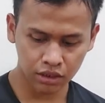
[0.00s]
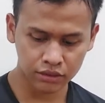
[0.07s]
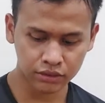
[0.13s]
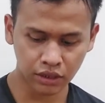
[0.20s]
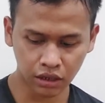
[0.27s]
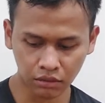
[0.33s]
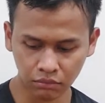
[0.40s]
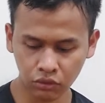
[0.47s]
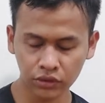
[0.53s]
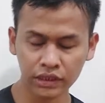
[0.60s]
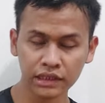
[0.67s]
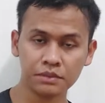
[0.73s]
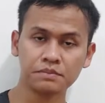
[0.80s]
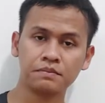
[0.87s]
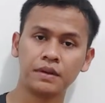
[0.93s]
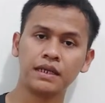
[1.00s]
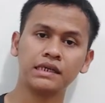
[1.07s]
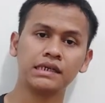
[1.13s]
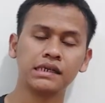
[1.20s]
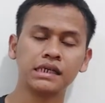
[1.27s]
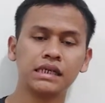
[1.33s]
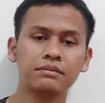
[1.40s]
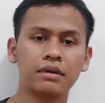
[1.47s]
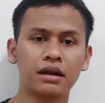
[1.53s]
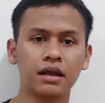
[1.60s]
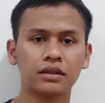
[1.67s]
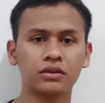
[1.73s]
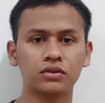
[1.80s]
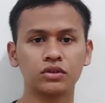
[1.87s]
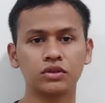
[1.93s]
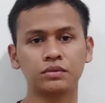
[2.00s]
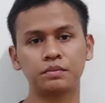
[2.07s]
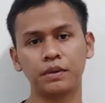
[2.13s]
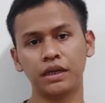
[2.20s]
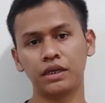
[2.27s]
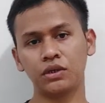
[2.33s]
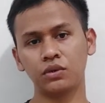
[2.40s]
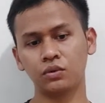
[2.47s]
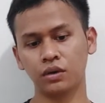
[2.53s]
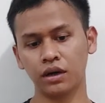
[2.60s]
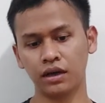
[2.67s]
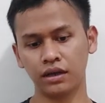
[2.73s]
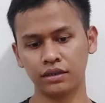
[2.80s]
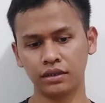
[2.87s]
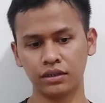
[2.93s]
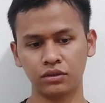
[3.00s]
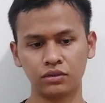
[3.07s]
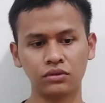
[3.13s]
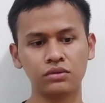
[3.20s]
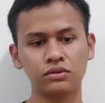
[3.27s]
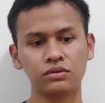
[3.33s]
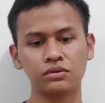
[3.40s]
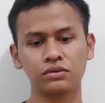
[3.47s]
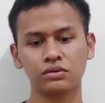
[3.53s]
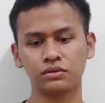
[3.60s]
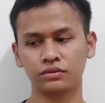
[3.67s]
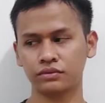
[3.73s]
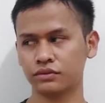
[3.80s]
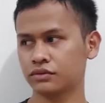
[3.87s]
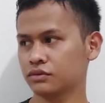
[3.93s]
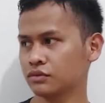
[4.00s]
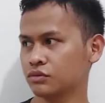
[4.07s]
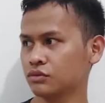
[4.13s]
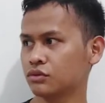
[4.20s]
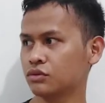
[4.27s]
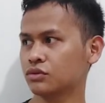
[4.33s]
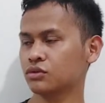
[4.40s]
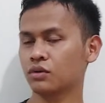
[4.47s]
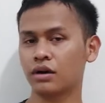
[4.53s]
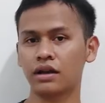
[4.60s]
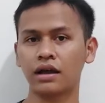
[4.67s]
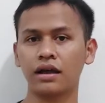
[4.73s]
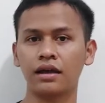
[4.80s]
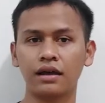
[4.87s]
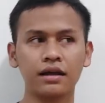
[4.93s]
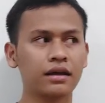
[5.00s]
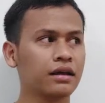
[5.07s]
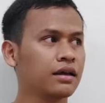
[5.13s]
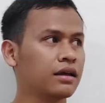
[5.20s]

Saramonic Blink 500 B2 yaitu untuk suara